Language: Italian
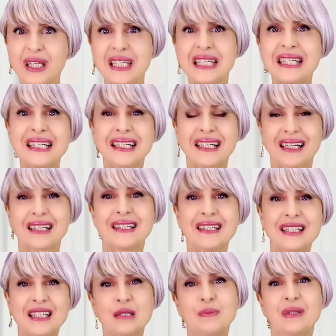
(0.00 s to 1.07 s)

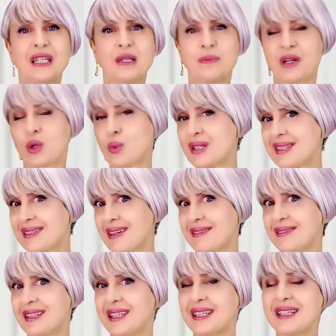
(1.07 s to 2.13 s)
incredibili per questa
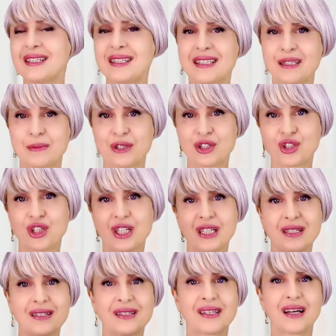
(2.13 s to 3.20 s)
antichissima
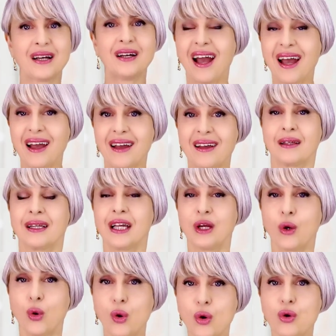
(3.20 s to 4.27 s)
scienza è
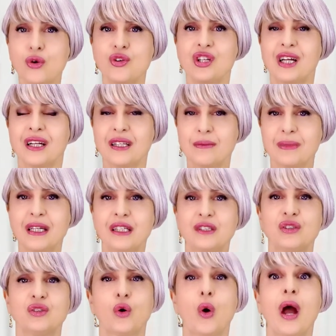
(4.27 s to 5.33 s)
che ogni
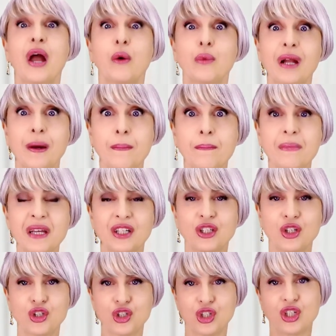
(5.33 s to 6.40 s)
alimento è una
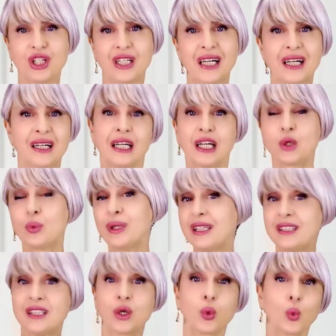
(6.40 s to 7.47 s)
medicina e
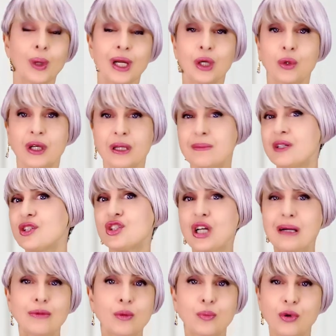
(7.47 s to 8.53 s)
quindi quello che
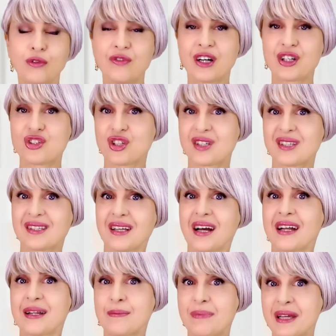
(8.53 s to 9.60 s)
mangiamo può farci
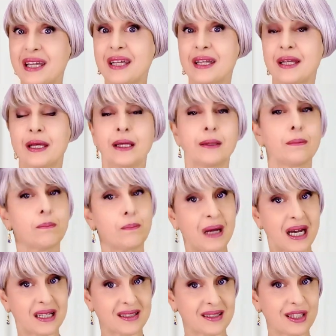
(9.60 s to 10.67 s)
stare bene.
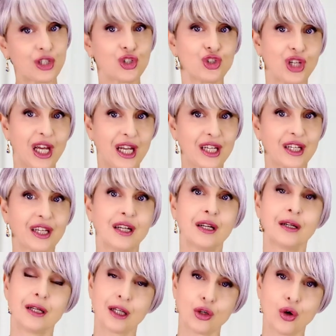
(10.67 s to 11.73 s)
Basta scegliere
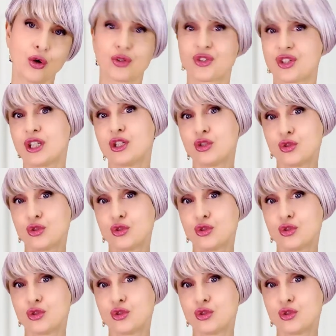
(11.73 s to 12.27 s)
le cose